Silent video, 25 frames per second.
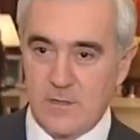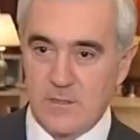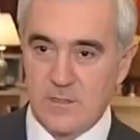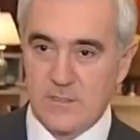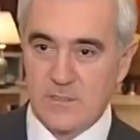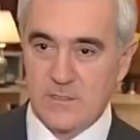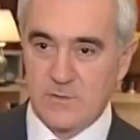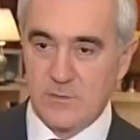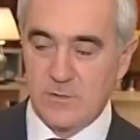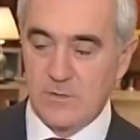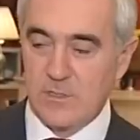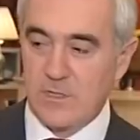
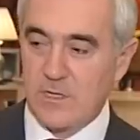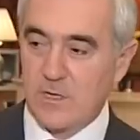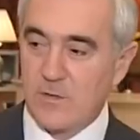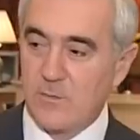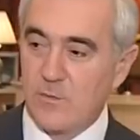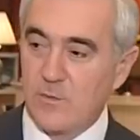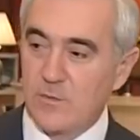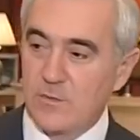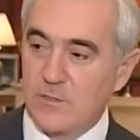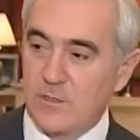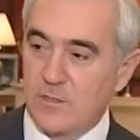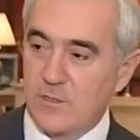Сегодня
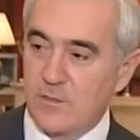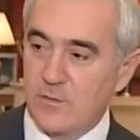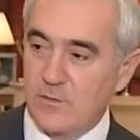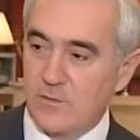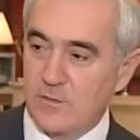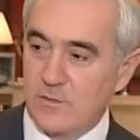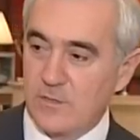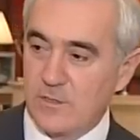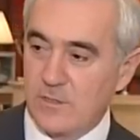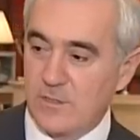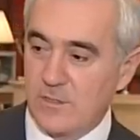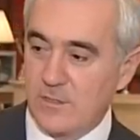работа
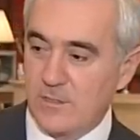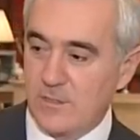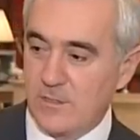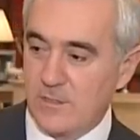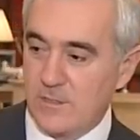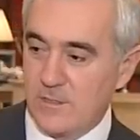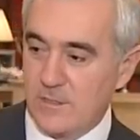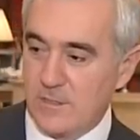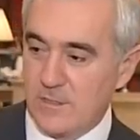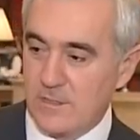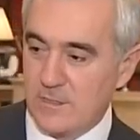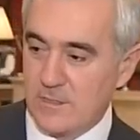идет
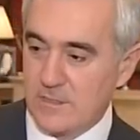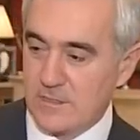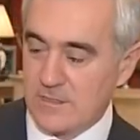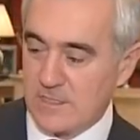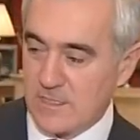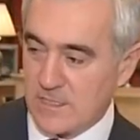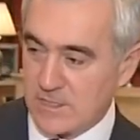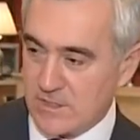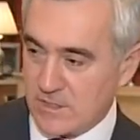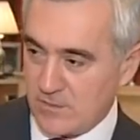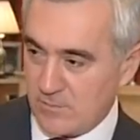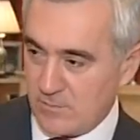и с
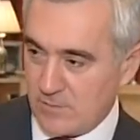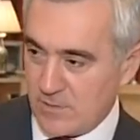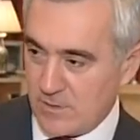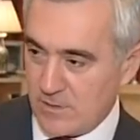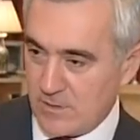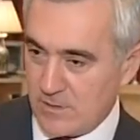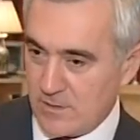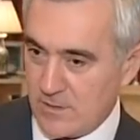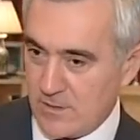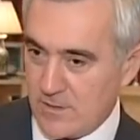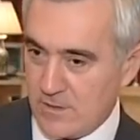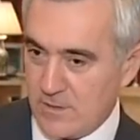
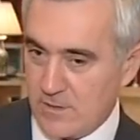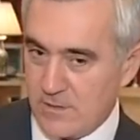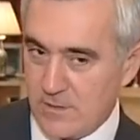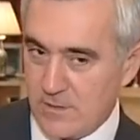нашими э,